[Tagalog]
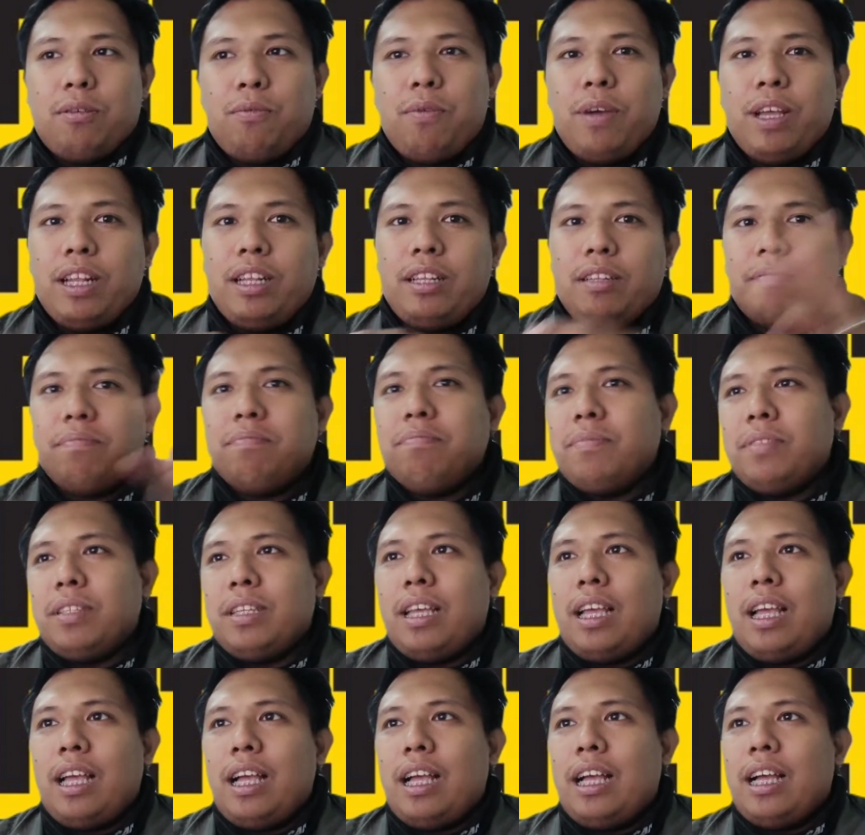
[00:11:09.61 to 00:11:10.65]
Well,
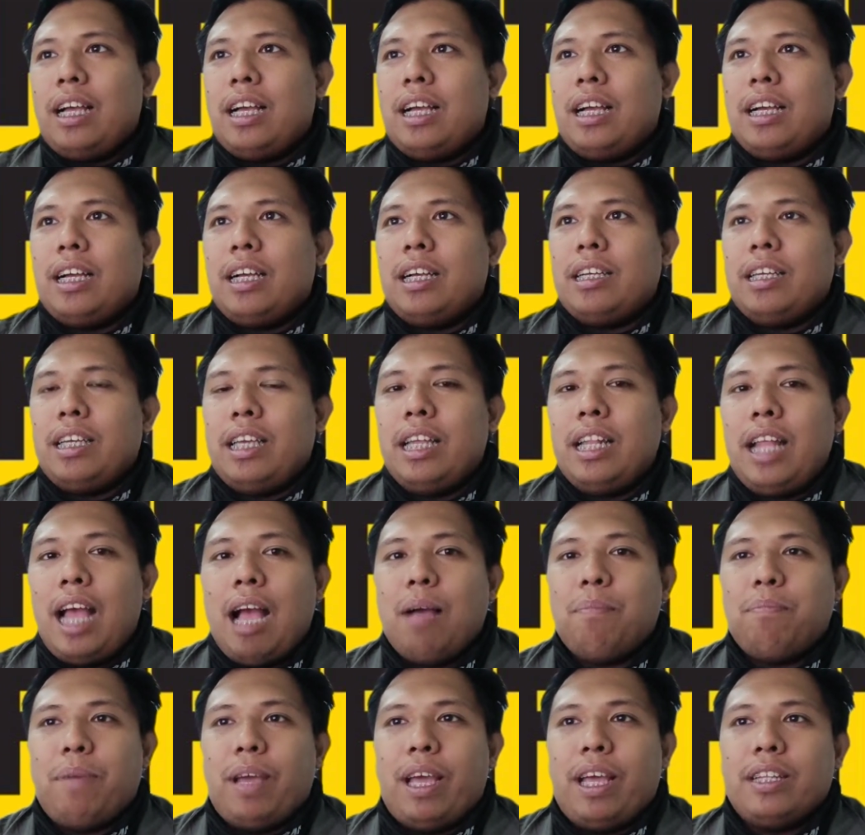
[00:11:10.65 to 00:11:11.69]
uh, it
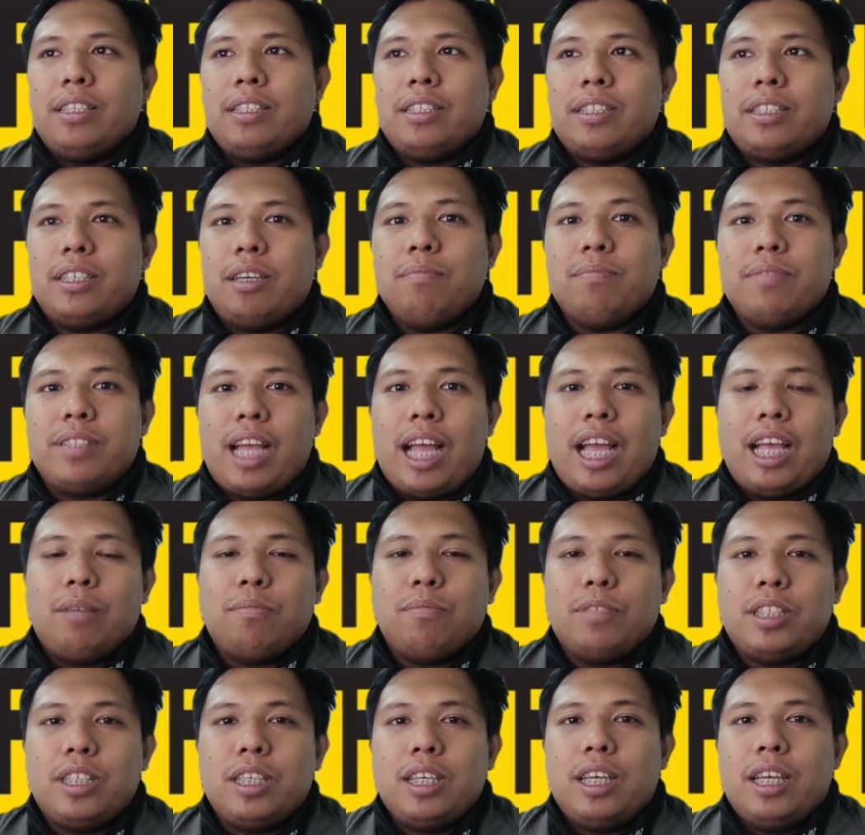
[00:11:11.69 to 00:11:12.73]
happens
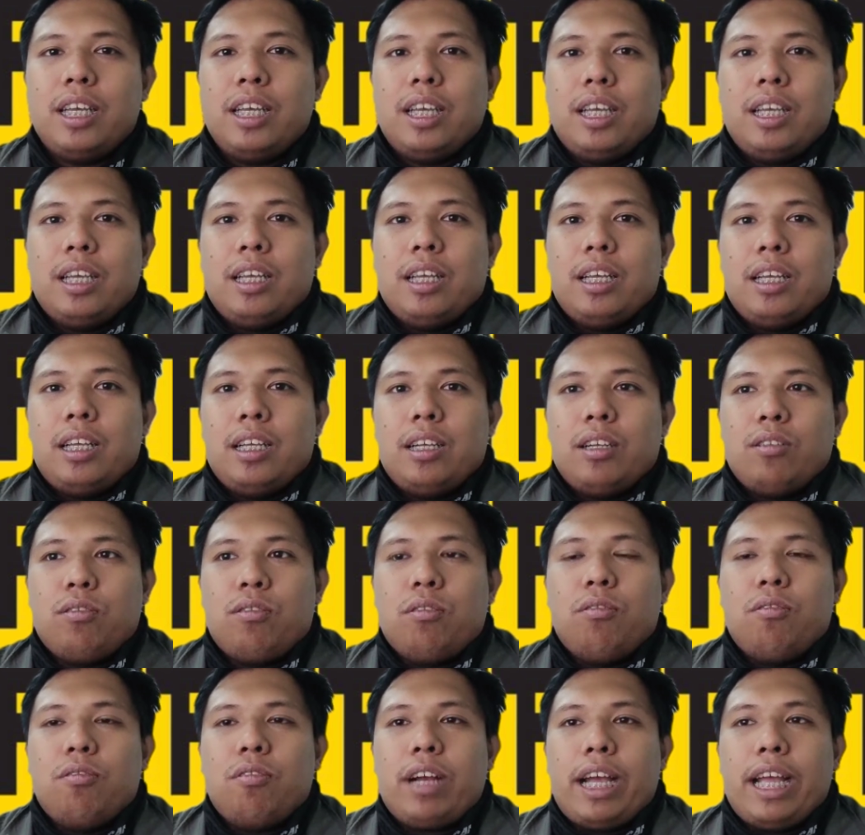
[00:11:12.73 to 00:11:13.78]
sometimes
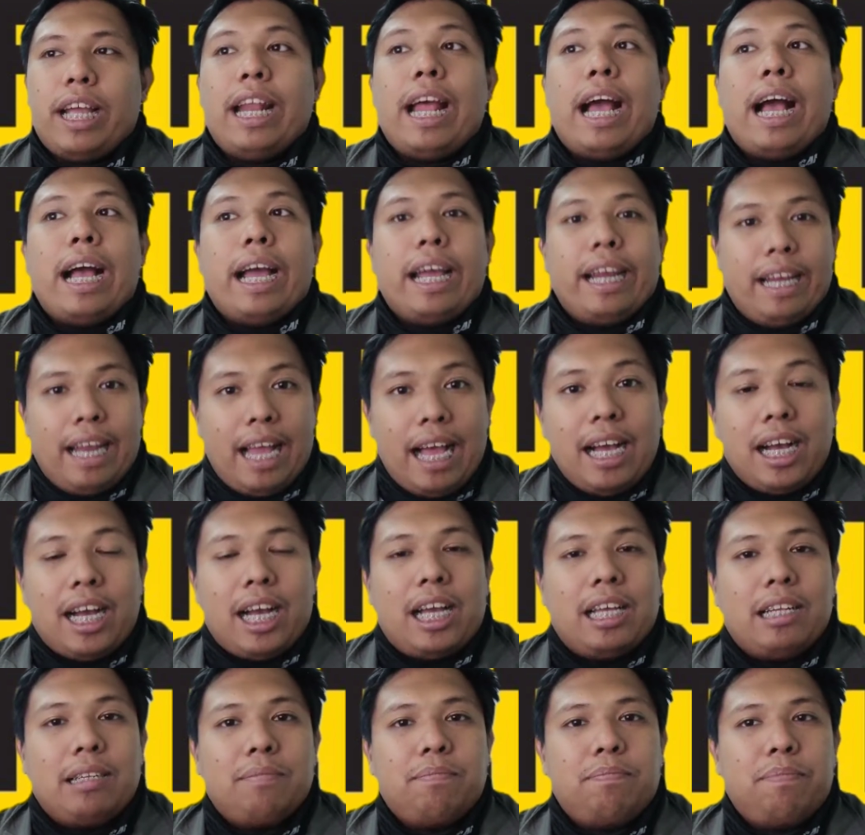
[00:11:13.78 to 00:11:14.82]
kung
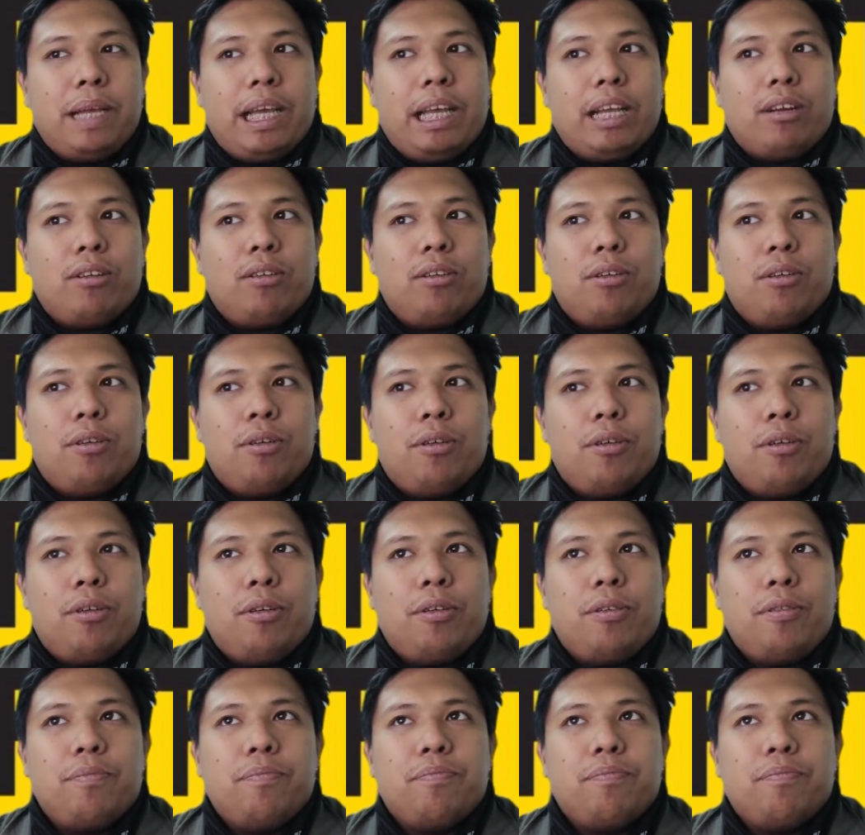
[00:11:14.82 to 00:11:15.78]
kailangan-kailangan pero